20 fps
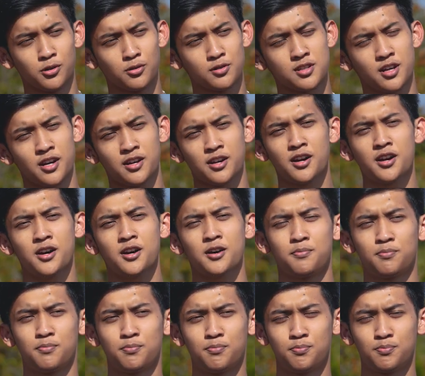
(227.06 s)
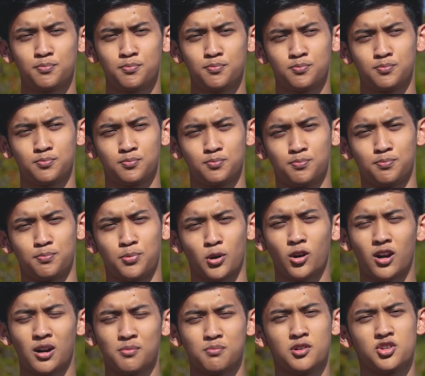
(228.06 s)
Menurut saya,
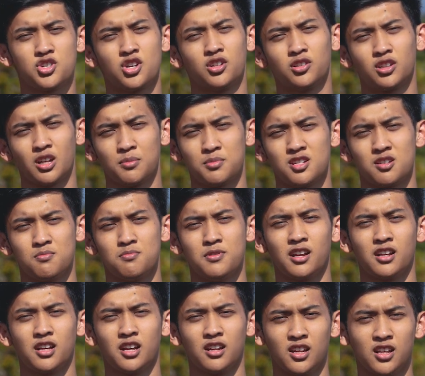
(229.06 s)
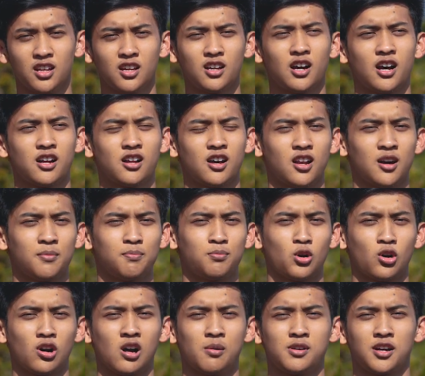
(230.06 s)
program Mission Trip CBN ini adalah
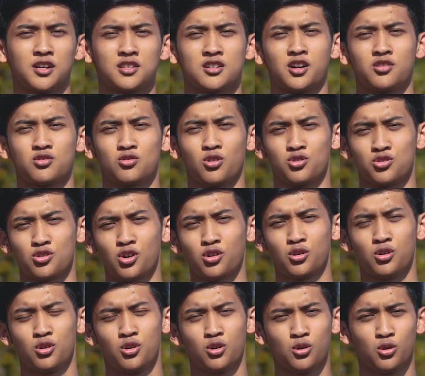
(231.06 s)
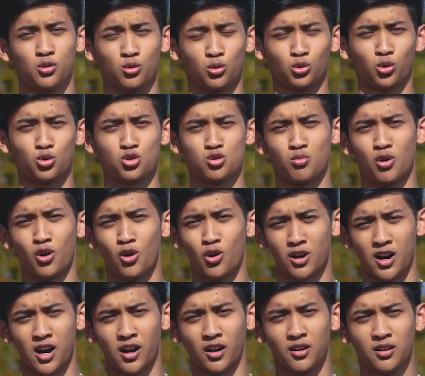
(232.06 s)
program yang sangat cocok untuk semua
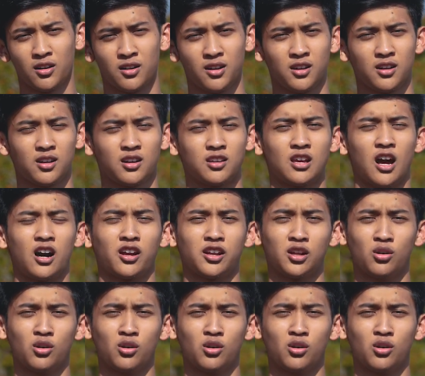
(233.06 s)
orang yang